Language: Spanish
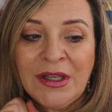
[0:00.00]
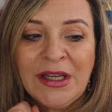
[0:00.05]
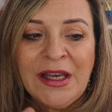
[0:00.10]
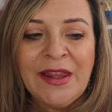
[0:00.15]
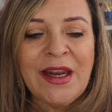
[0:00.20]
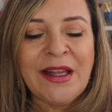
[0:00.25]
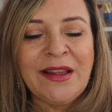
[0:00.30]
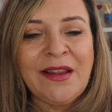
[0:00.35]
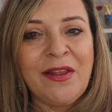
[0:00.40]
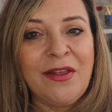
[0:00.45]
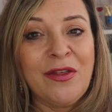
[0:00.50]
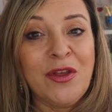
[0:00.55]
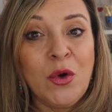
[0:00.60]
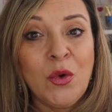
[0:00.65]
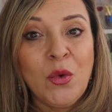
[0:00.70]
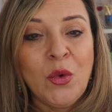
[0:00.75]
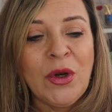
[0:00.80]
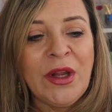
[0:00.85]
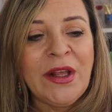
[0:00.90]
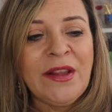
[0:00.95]

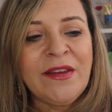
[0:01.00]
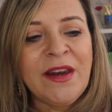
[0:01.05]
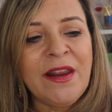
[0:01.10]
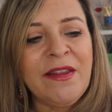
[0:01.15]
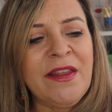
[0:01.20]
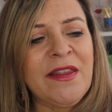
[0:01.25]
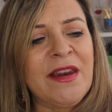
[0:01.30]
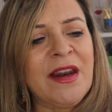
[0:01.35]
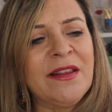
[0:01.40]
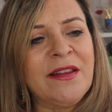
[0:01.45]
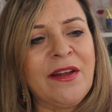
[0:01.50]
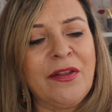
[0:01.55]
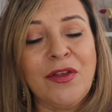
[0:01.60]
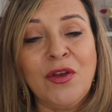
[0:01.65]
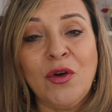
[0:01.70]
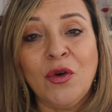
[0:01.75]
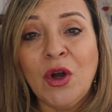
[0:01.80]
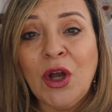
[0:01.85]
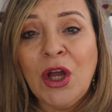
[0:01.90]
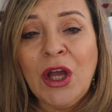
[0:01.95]
hidratación, un extra de
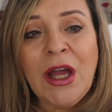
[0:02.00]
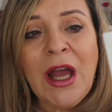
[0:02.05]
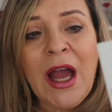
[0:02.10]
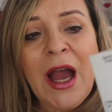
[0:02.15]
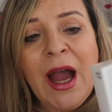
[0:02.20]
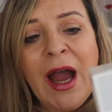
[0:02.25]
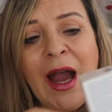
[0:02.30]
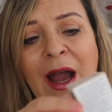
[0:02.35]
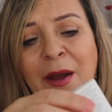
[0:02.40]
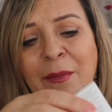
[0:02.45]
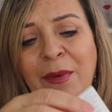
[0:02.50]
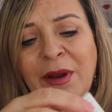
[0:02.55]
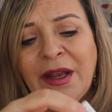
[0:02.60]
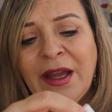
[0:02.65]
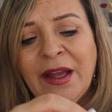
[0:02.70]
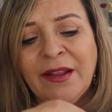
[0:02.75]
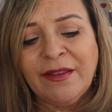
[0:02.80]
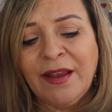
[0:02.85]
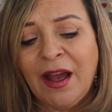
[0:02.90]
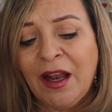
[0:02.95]
hidratación. A ver
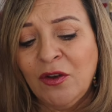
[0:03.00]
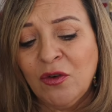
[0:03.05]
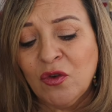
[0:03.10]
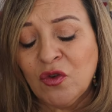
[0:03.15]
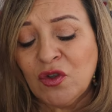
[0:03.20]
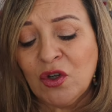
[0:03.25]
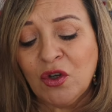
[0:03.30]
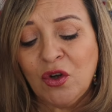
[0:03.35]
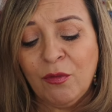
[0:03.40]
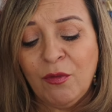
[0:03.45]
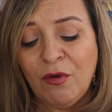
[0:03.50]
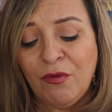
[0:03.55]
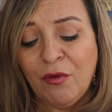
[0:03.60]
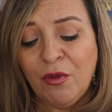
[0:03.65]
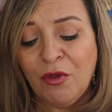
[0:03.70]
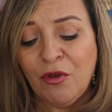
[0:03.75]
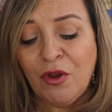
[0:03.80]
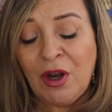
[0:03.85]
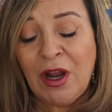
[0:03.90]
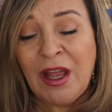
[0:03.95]
qué tal, no sé cómo
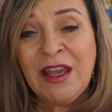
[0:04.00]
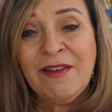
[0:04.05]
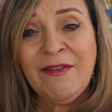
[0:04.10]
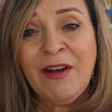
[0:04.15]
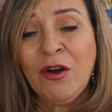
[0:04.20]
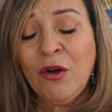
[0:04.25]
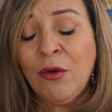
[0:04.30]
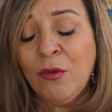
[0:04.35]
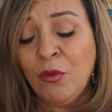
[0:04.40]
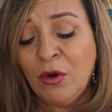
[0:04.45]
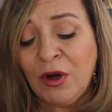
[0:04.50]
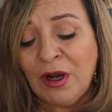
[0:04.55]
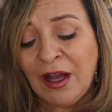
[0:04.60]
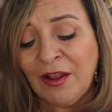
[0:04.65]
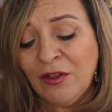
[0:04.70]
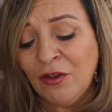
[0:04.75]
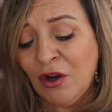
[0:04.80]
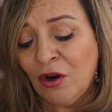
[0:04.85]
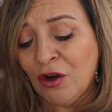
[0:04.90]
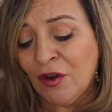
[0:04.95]
funciona. Iba
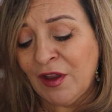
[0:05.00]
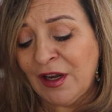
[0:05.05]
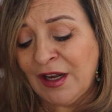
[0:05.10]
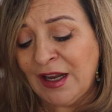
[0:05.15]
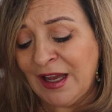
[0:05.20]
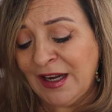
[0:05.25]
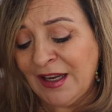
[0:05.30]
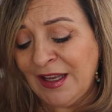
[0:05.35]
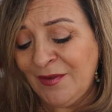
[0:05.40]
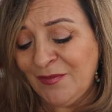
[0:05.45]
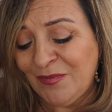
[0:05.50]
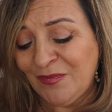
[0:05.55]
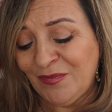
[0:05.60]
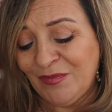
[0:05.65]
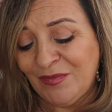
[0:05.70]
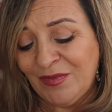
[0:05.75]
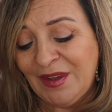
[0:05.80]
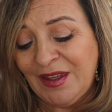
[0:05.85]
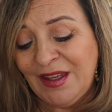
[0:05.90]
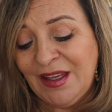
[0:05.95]
buscando el Ordinary,
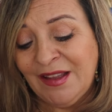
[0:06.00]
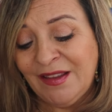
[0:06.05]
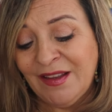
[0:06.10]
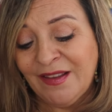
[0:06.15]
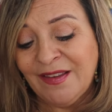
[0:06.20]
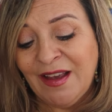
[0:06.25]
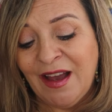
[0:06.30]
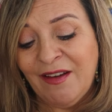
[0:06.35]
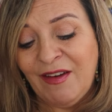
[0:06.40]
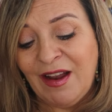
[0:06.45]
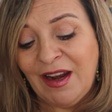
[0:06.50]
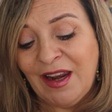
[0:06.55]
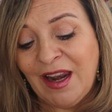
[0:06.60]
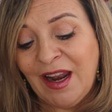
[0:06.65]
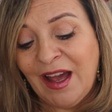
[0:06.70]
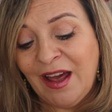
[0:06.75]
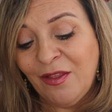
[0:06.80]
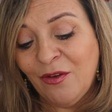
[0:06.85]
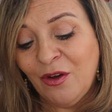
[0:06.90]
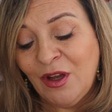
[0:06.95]
este estaba al
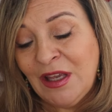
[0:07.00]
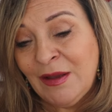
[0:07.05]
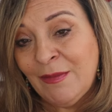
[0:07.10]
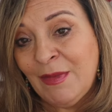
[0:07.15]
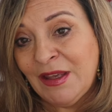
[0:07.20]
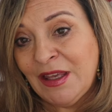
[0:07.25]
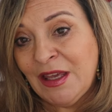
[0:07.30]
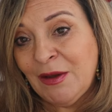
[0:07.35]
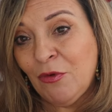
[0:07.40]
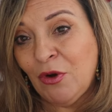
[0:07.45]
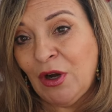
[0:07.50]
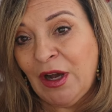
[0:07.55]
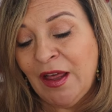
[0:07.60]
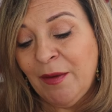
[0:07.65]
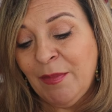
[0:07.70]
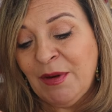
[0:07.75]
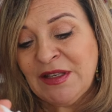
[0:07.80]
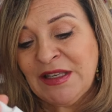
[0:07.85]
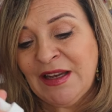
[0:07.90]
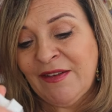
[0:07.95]
lado y me he
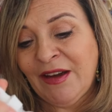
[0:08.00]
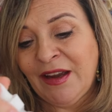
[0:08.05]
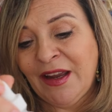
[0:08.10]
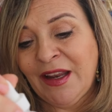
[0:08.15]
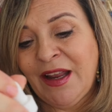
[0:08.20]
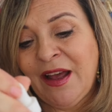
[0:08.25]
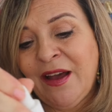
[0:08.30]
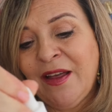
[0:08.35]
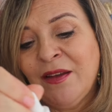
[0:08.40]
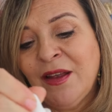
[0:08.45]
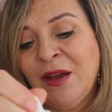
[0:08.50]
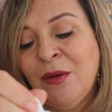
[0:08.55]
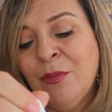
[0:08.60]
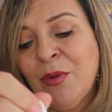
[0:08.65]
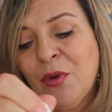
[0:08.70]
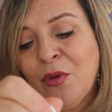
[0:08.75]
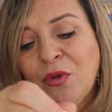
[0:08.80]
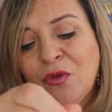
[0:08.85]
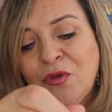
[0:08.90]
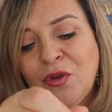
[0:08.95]
equivocado, pensaba que era un
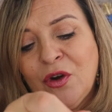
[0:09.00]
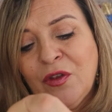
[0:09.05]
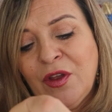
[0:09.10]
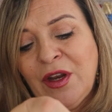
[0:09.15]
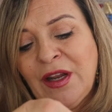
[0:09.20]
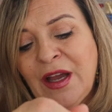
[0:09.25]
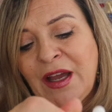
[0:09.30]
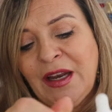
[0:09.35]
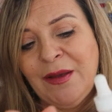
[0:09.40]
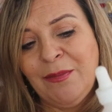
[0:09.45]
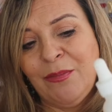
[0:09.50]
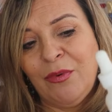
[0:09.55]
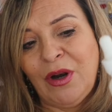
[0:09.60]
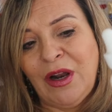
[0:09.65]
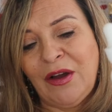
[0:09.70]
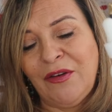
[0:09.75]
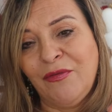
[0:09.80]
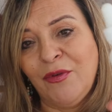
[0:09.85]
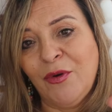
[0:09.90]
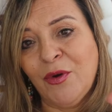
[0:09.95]
producto Ordinary por
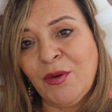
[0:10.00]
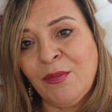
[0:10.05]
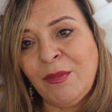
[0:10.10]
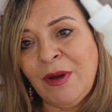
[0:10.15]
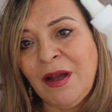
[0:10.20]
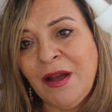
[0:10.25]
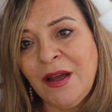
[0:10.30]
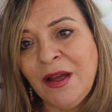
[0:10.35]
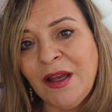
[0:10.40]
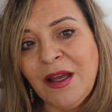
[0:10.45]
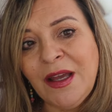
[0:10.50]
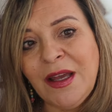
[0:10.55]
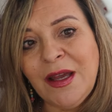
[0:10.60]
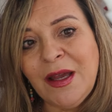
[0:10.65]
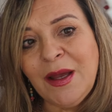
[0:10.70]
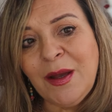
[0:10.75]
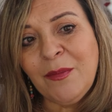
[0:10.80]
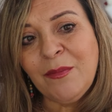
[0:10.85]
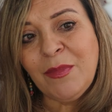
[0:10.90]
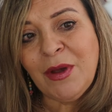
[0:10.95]
la forma,
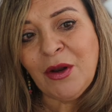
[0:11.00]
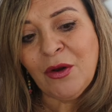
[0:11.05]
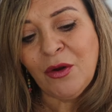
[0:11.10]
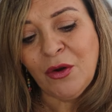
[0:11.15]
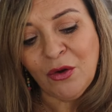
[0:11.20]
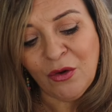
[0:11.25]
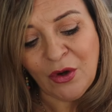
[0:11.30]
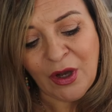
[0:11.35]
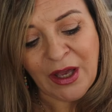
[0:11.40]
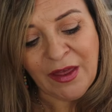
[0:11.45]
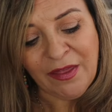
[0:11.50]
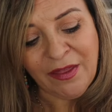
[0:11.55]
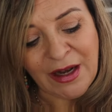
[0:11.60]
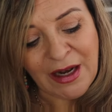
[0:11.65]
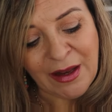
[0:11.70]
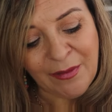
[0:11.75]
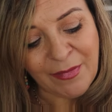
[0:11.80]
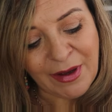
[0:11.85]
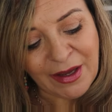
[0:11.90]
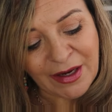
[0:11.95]
pero no, es de
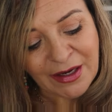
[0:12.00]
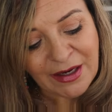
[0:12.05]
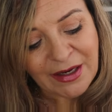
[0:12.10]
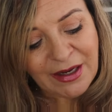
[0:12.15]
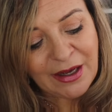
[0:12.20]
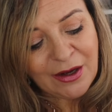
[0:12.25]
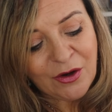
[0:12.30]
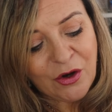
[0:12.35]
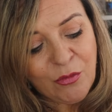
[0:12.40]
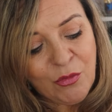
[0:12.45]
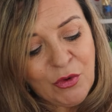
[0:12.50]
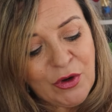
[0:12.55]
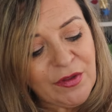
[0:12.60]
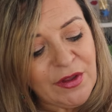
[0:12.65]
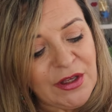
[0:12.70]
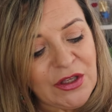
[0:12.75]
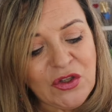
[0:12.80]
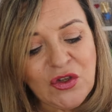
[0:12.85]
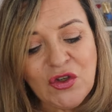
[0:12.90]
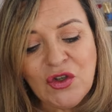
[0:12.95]
la marca, como he
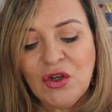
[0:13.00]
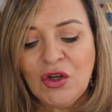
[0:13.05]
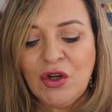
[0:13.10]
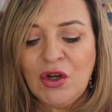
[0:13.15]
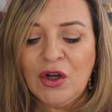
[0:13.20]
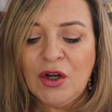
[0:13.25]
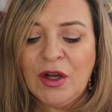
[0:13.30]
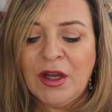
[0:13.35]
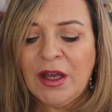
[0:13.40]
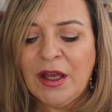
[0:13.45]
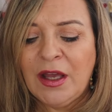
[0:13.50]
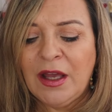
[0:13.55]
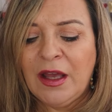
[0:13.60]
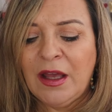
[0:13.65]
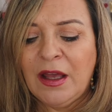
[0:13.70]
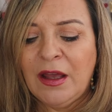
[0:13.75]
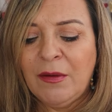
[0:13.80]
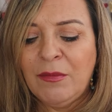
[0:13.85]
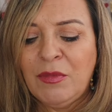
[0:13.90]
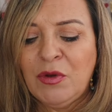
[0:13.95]
dicho,
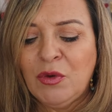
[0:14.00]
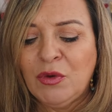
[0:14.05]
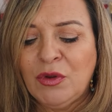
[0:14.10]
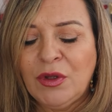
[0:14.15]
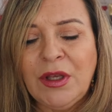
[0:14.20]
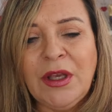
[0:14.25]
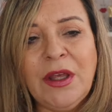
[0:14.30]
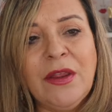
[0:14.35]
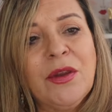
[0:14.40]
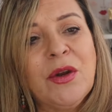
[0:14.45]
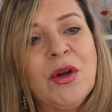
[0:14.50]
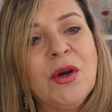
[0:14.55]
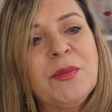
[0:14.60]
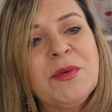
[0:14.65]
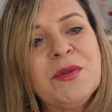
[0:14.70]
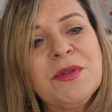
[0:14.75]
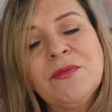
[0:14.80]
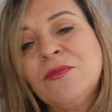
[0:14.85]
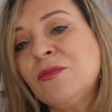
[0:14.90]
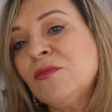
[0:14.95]
eh, Beauty
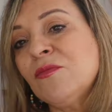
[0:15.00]
Drops.